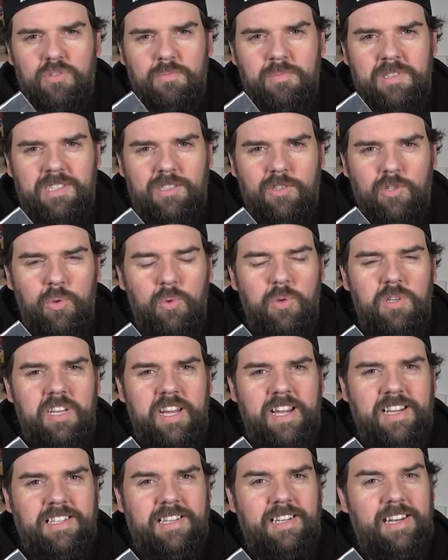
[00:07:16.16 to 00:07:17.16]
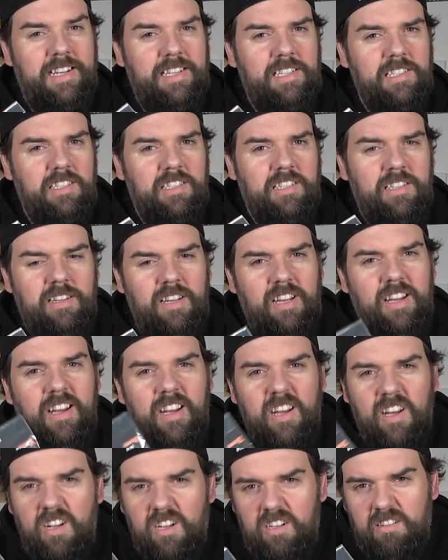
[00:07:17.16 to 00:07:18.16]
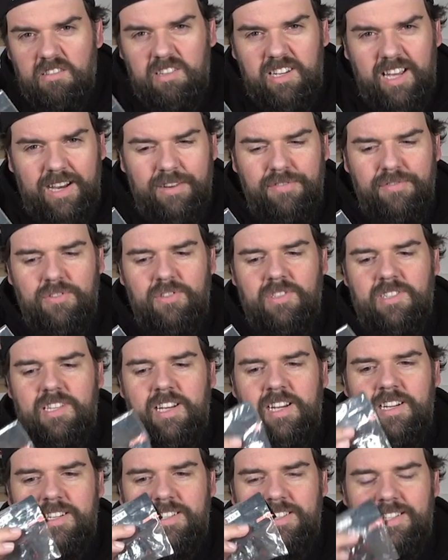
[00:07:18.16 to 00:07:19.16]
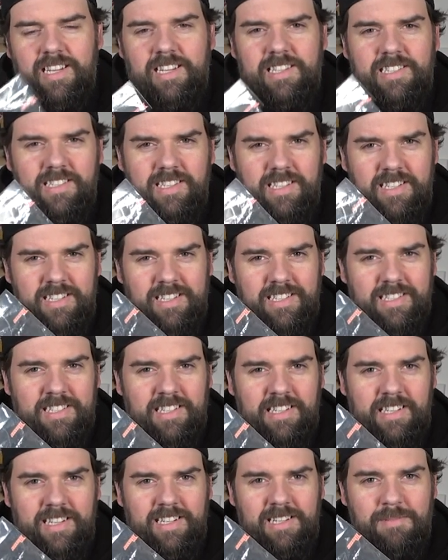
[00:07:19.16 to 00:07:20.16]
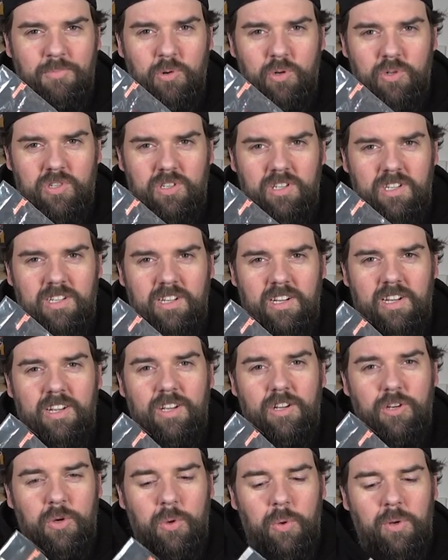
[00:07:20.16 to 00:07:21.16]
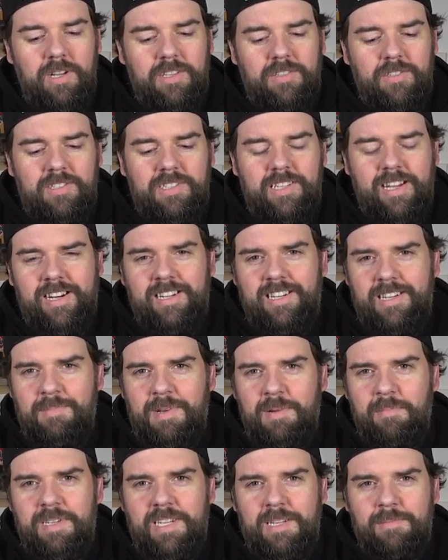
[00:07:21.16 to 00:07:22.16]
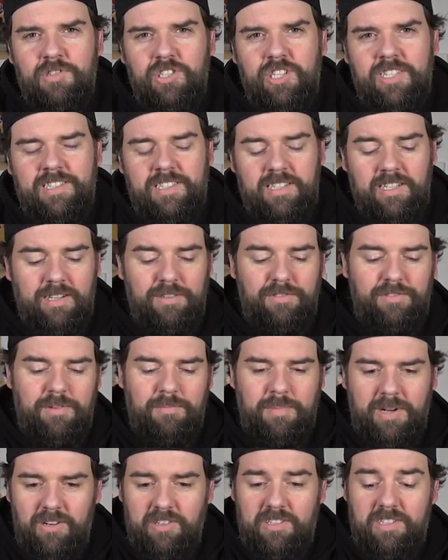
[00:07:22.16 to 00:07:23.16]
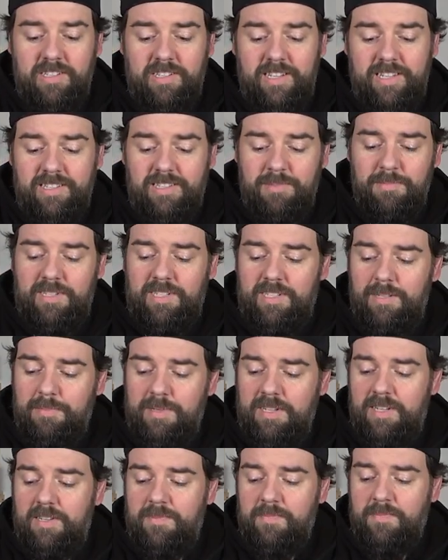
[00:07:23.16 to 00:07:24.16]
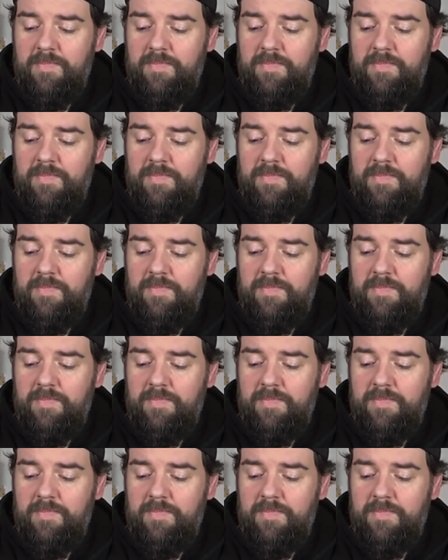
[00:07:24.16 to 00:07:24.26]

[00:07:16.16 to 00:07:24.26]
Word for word: so ein bisschen kühlt, hält er länger die Kraft sozusagen. Das heißt, hier ist ein kleiner Motorkühler sozusagen, den man mit im Chassis drin verbaut. Der ist mit dabei.